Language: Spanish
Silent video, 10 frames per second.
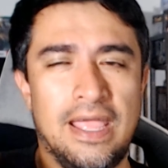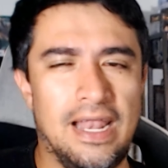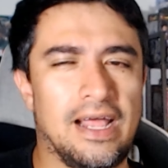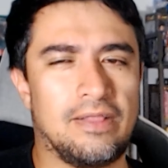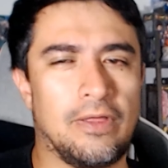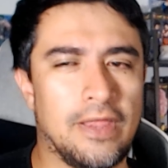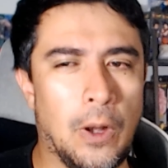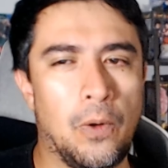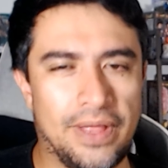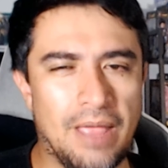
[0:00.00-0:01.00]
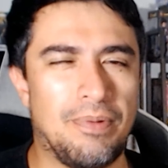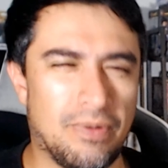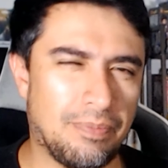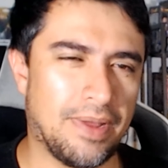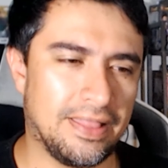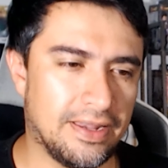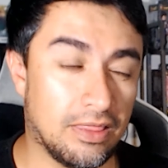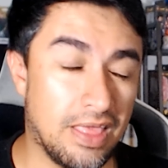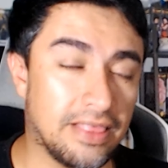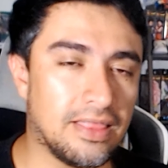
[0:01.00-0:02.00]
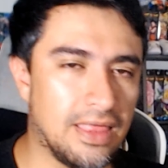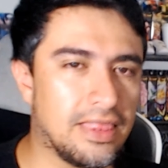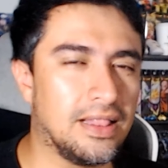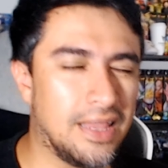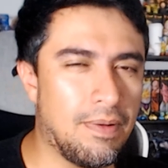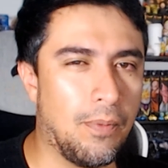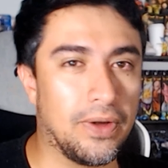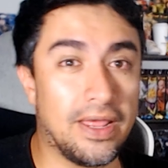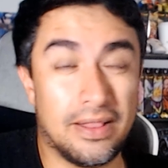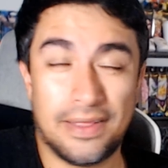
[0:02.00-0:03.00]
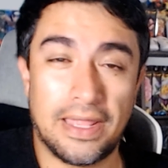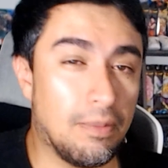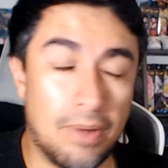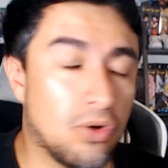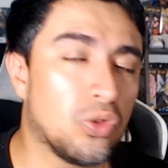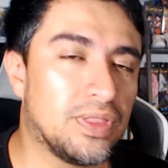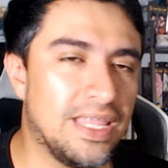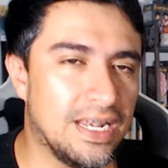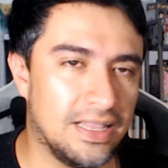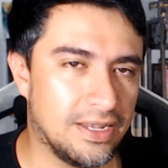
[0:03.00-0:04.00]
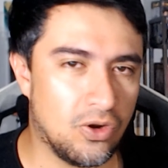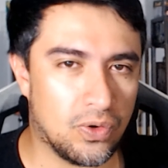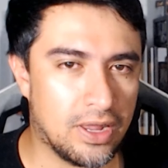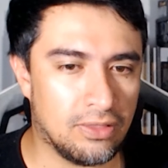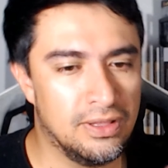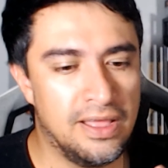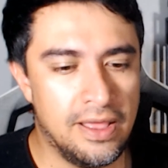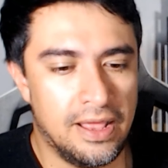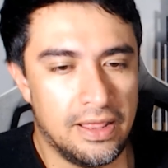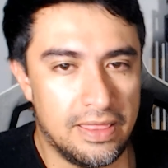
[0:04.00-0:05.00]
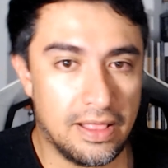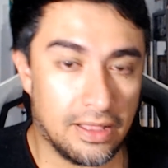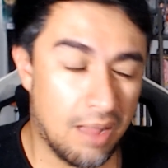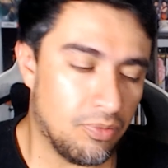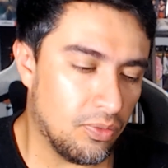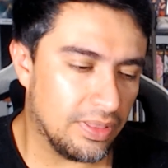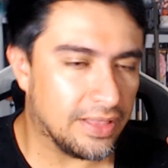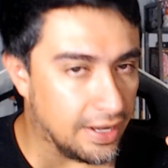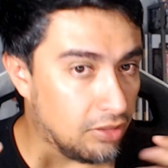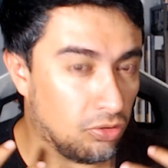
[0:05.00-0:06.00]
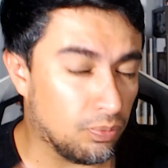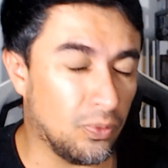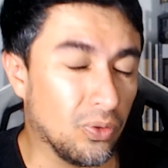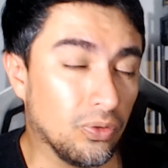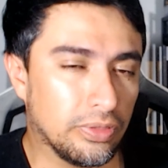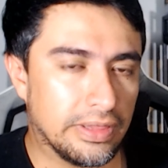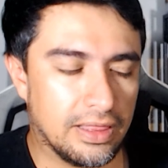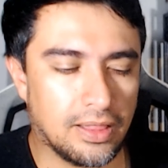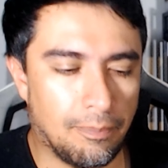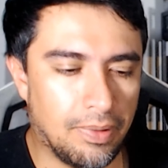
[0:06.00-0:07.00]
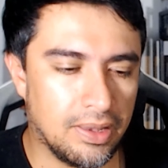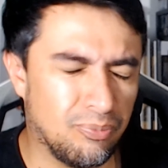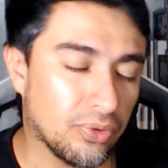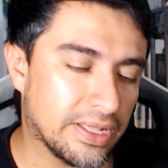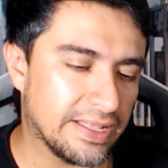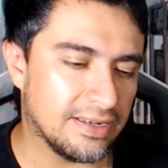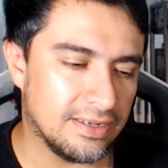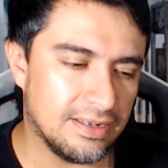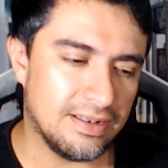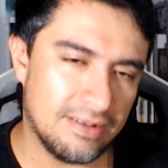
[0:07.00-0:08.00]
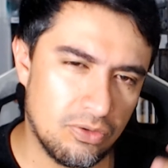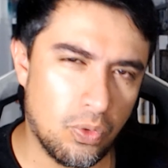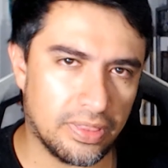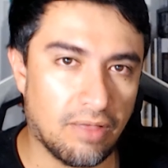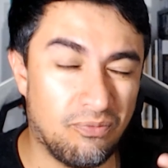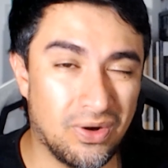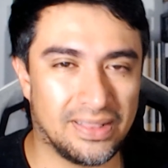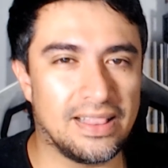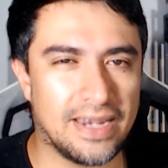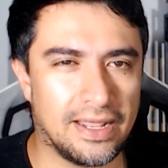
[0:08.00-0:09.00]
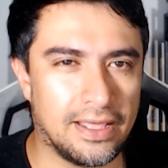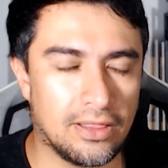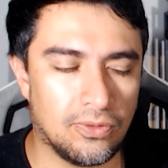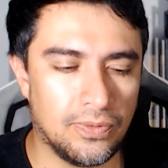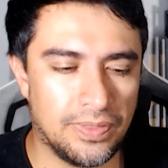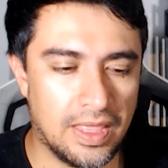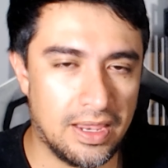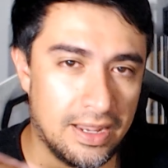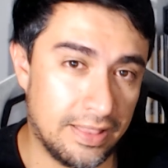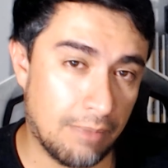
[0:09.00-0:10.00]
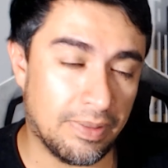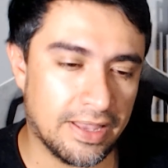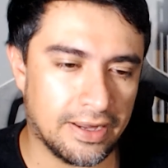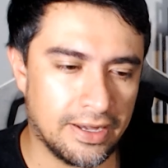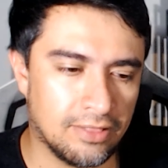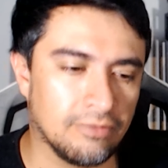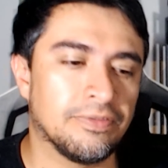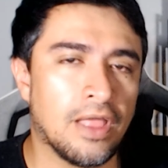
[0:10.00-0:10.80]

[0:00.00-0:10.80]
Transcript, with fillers: La gente va a decir, ok, pero vas a pagar interés. Es que sí es el tema, porque hay gente que de plano no tiene el dinero ahorrado. Y en cambio, tener estos bonos está padre porque no es tan fuerte el trancazo de, de mandar a crédito.